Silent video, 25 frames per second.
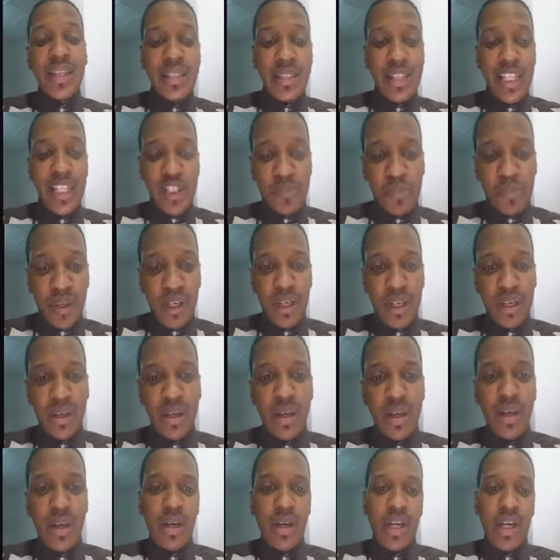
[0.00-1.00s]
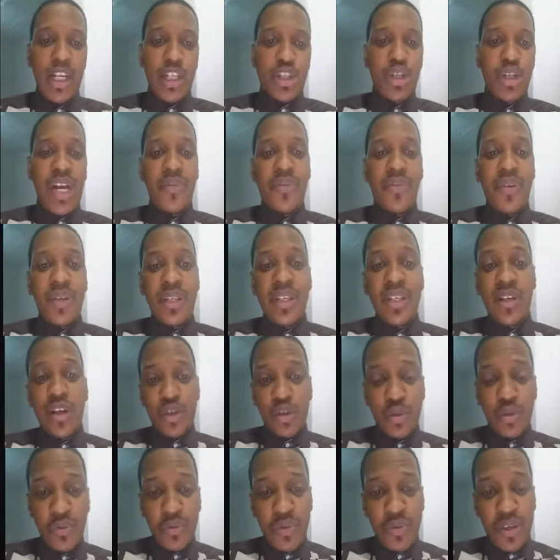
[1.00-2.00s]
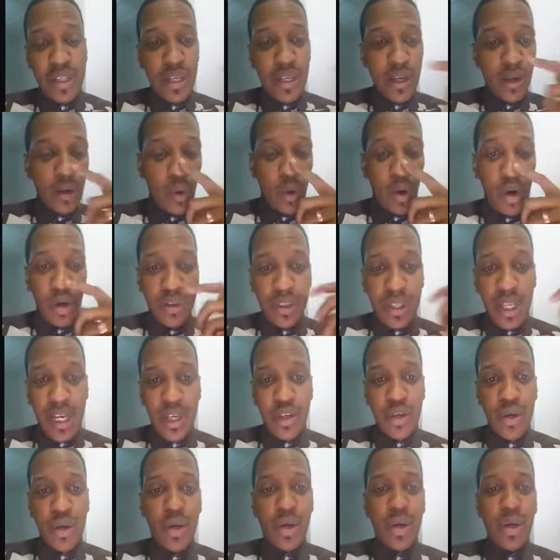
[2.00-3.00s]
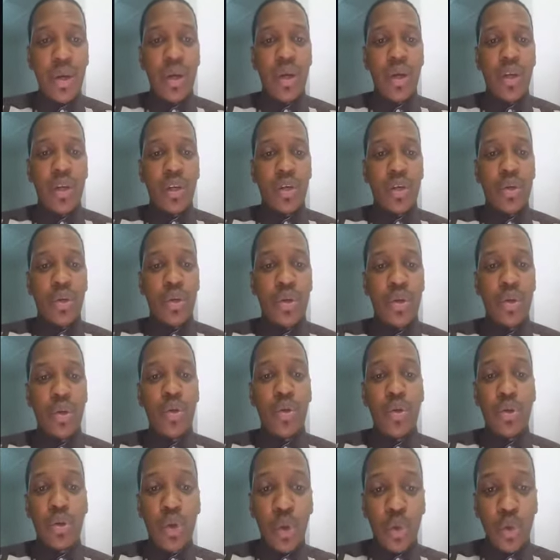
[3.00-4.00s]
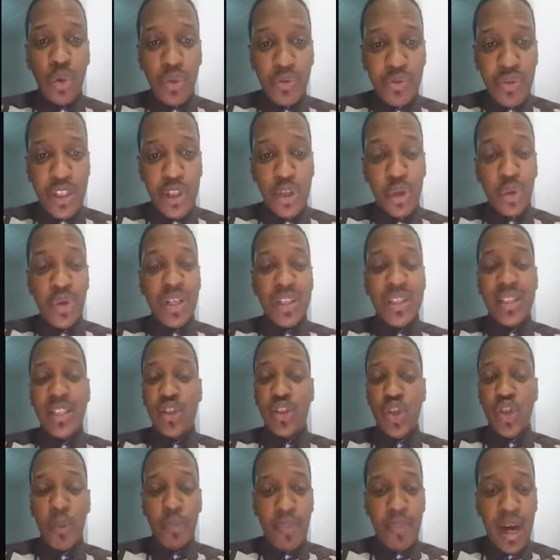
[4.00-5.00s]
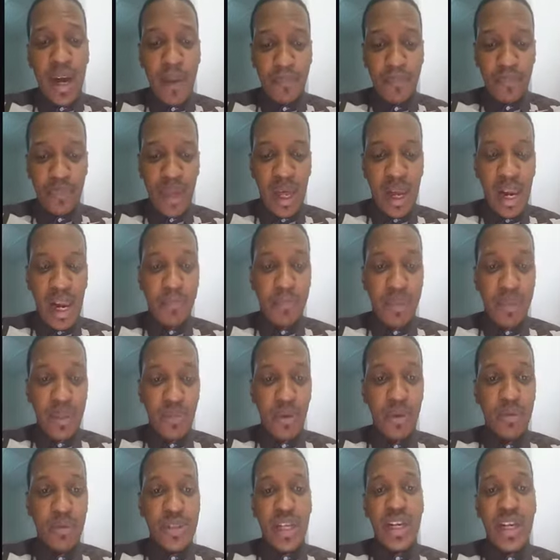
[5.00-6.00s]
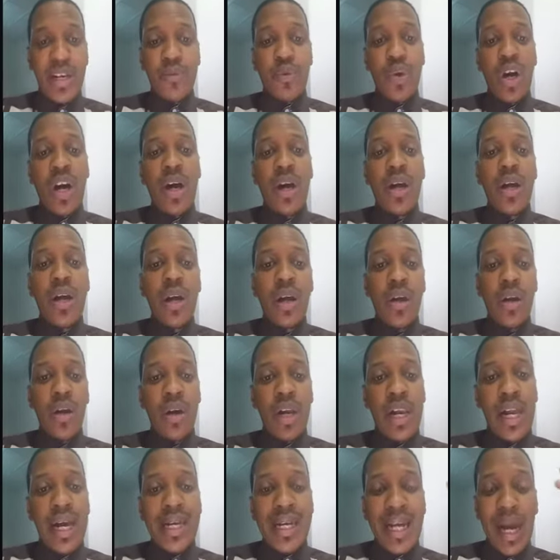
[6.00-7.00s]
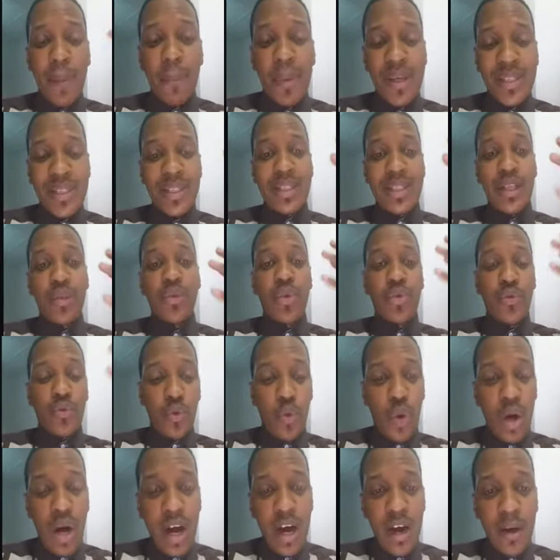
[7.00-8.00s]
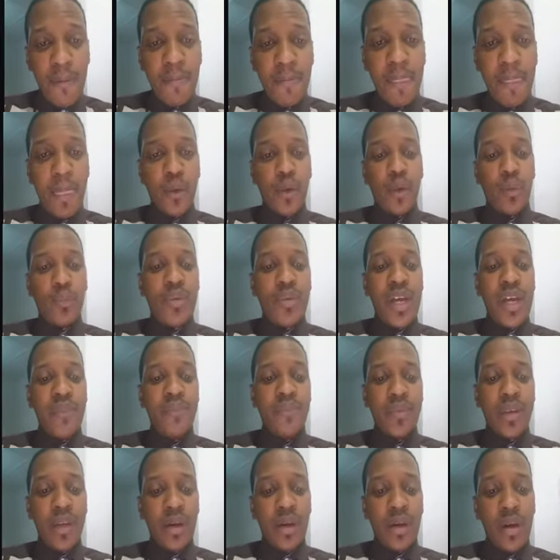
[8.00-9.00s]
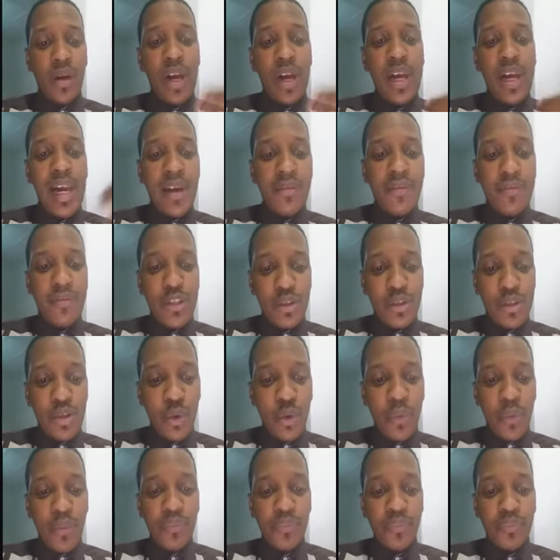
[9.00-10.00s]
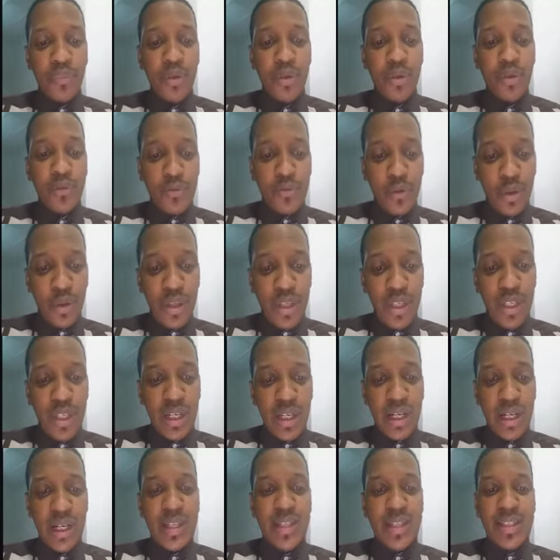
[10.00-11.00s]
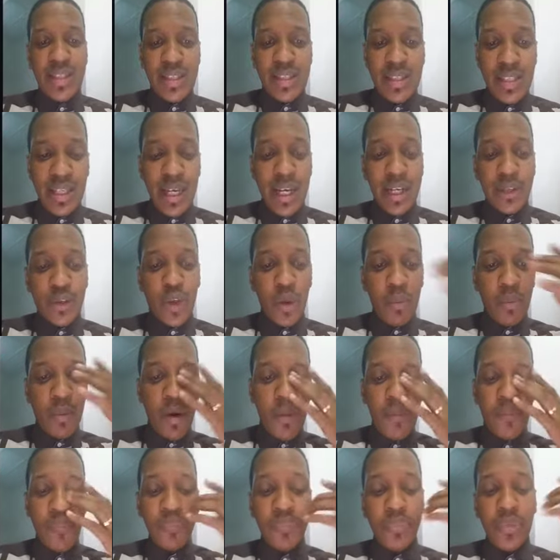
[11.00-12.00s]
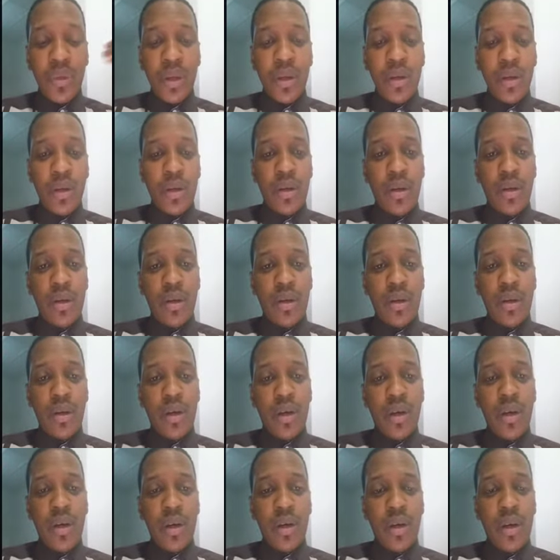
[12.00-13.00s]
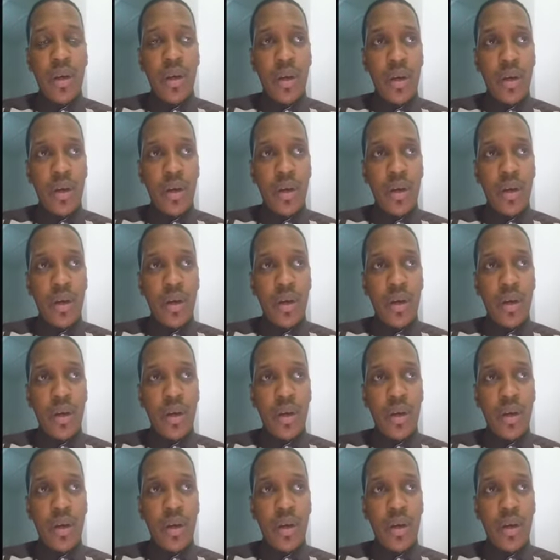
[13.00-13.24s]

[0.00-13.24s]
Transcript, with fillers: des esprits. Et je l'avais dit dans une vidéo antérieure que le don de vision n'existe pas dans la Bible. Vous allez voir euh, la capacité de voir ou bien euh, la vision venir directement, euh,